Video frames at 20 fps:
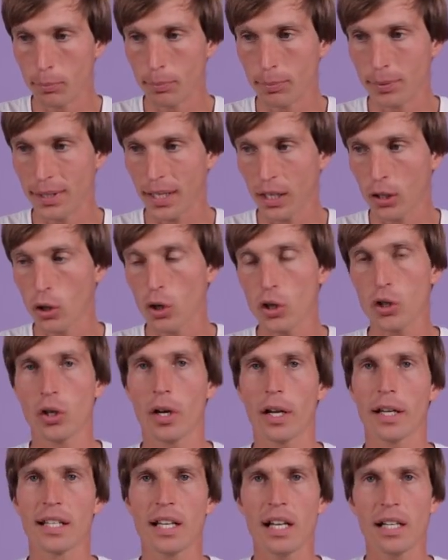sacoche dans
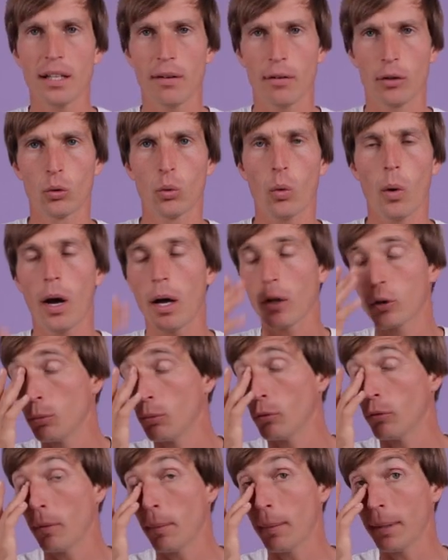laquelle avais trois, tu
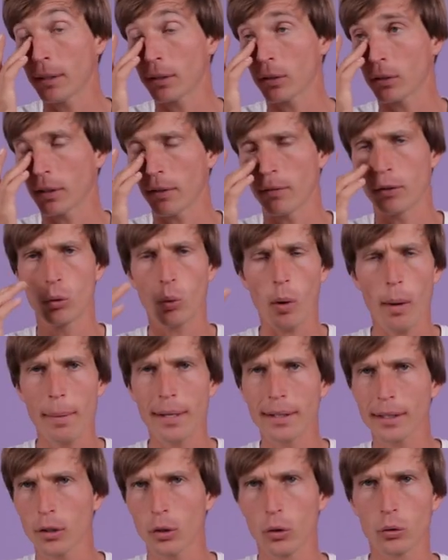pouvais mettre, tu avais trois
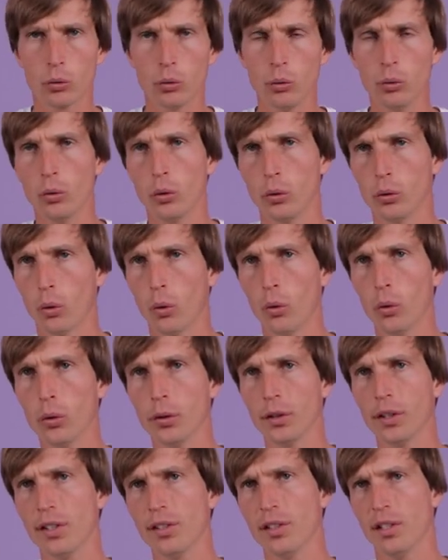batteries en tout, le
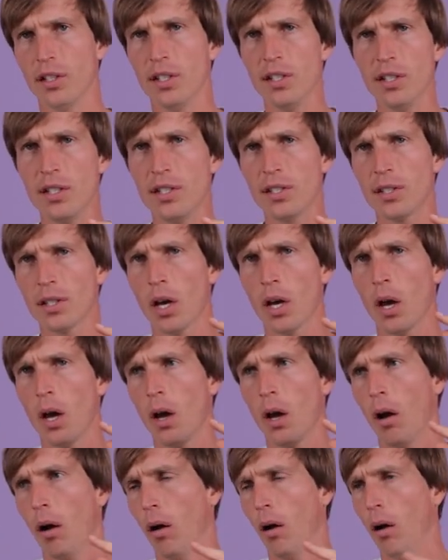drone, des hélices,
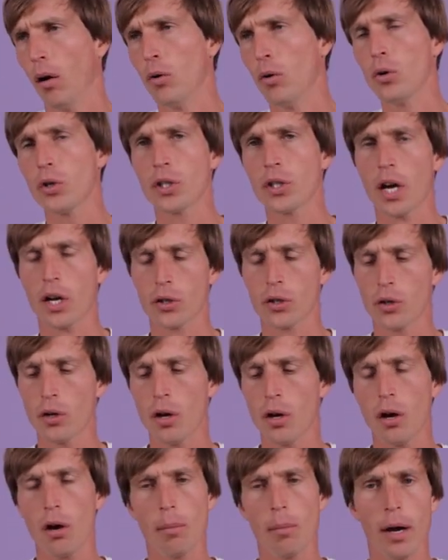euh, le
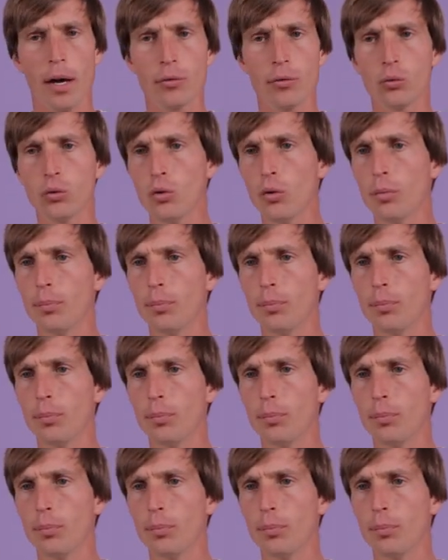chargeur, bref, tout le